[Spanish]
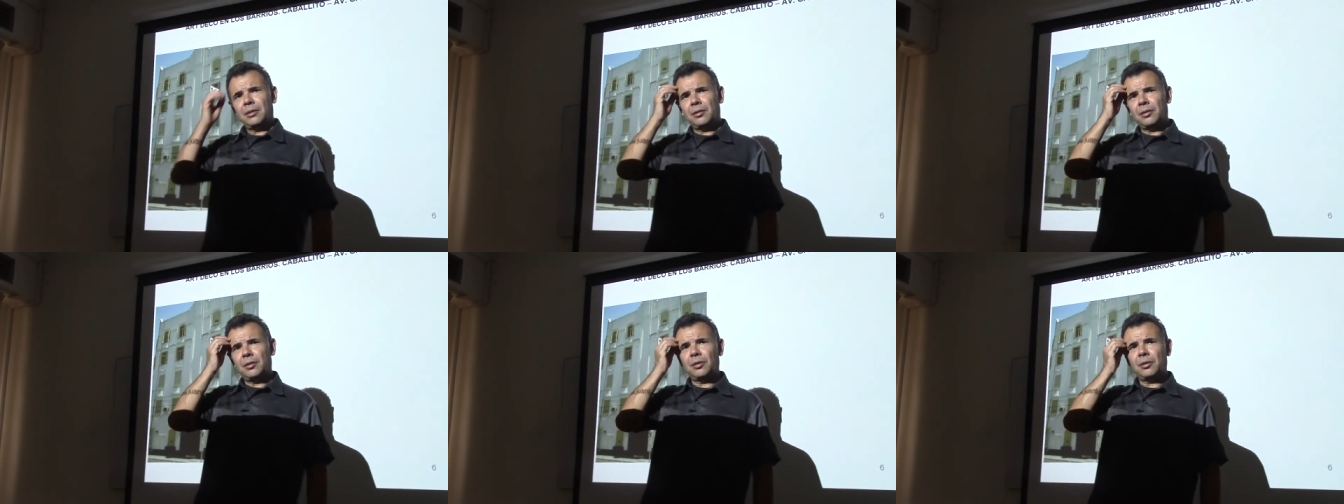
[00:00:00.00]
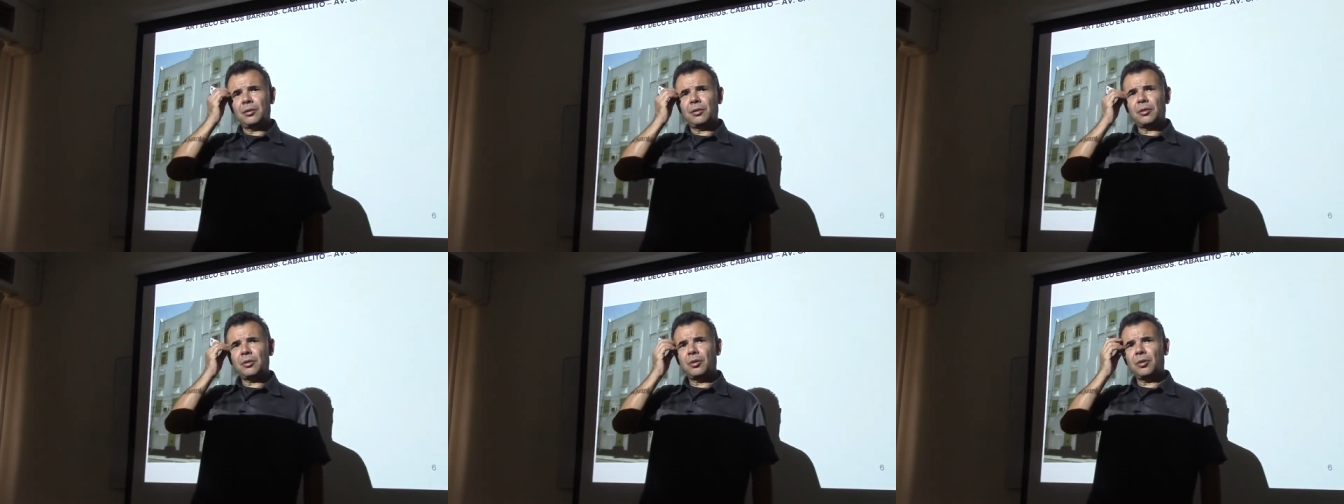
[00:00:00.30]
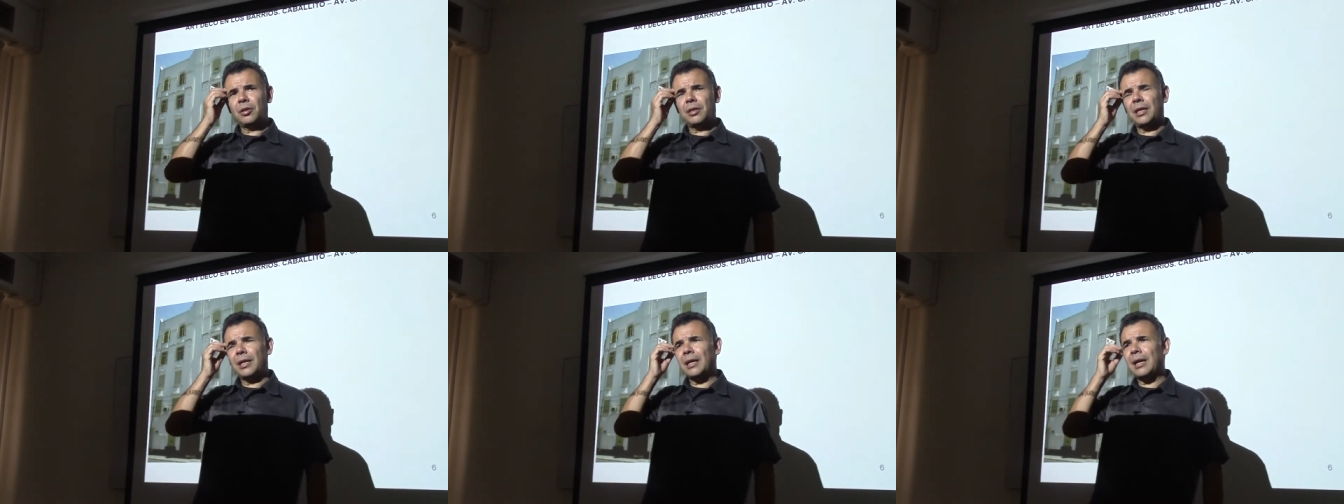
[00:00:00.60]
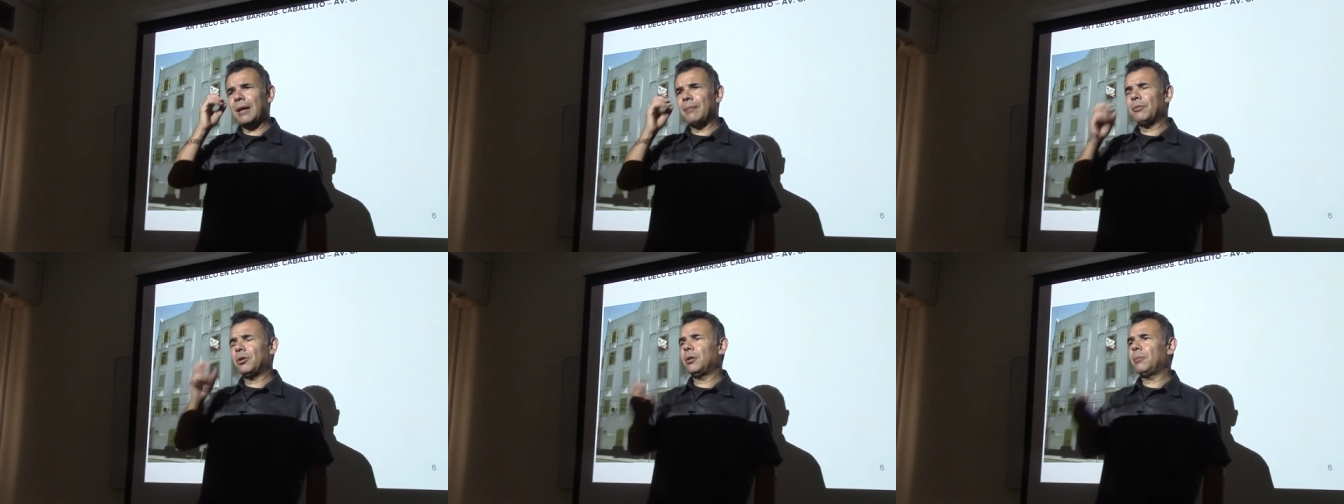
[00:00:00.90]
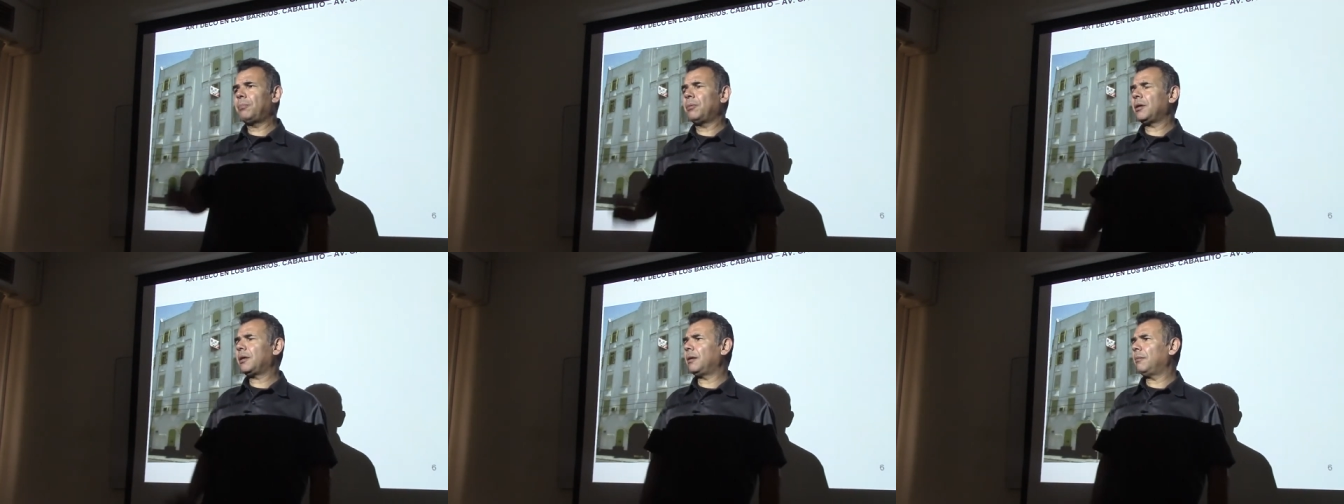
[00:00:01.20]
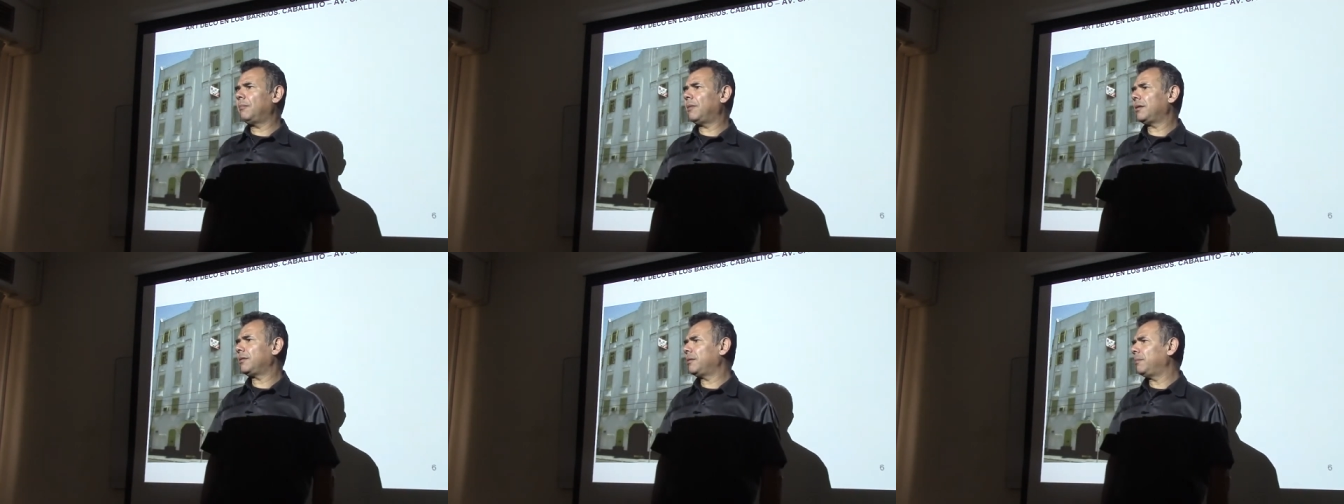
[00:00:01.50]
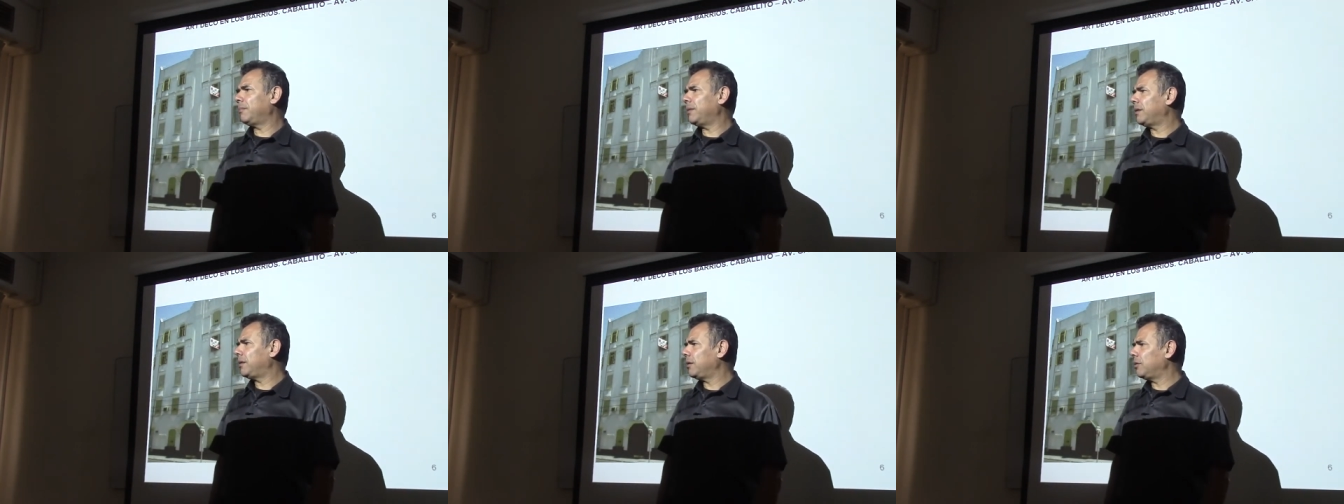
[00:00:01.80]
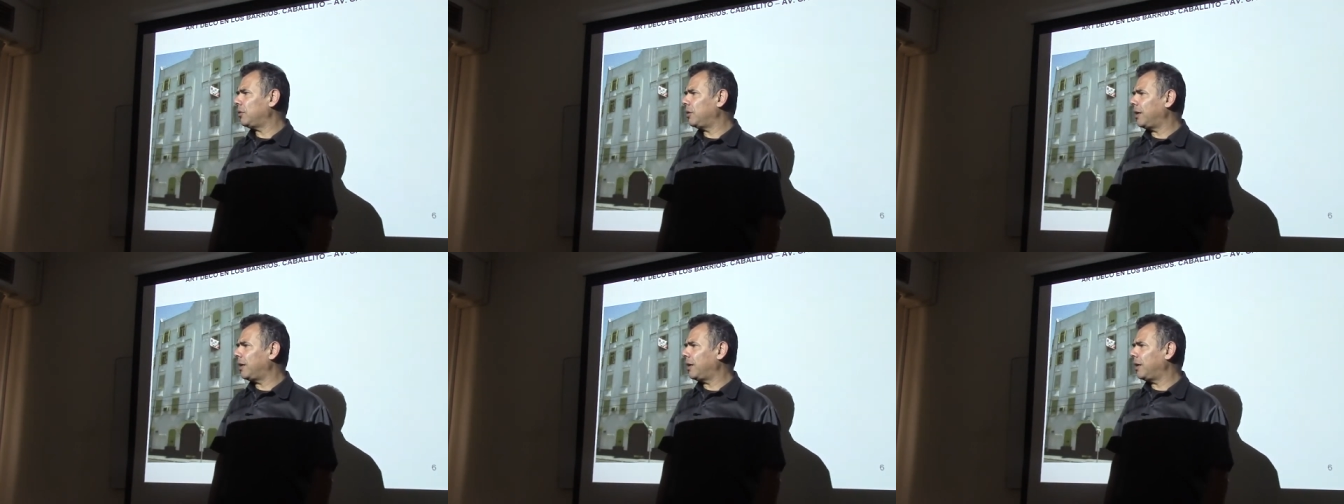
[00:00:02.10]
Jorge Ramos, después quien más investigó